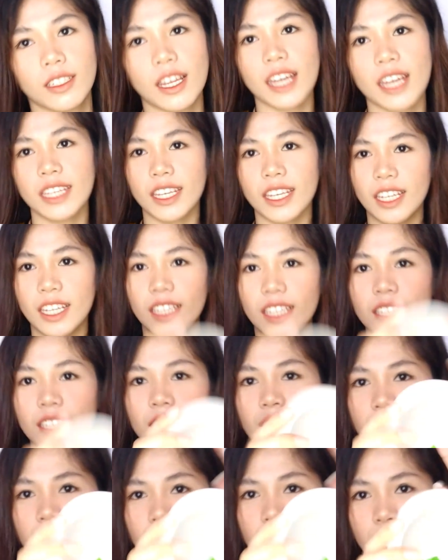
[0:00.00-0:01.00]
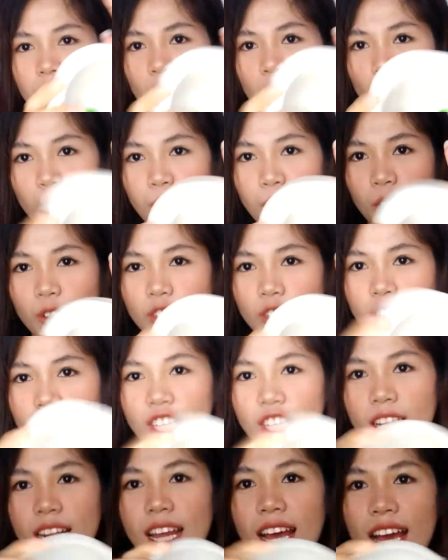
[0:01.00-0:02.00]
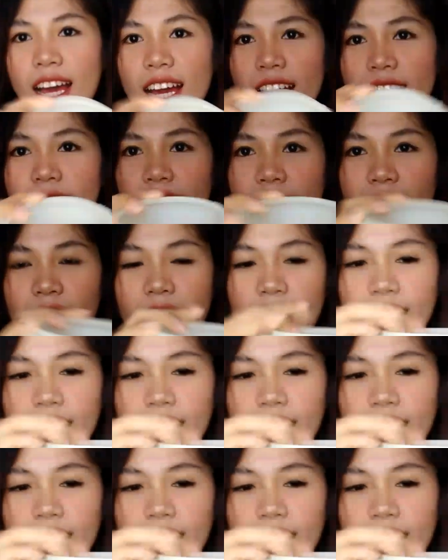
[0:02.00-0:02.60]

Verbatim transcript: Ayan, natupi ko na siya lahat.